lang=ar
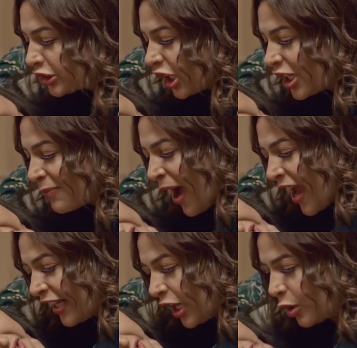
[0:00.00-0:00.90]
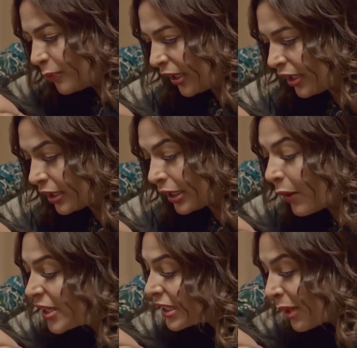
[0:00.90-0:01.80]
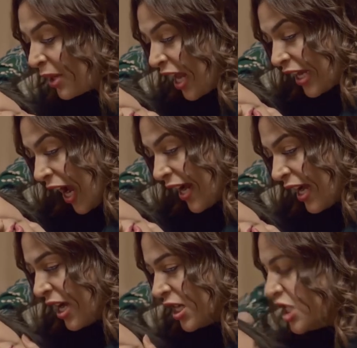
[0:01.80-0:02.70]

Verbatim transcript: طارق معايا انا يا لبنى لو عايزه تعملي اي حاجه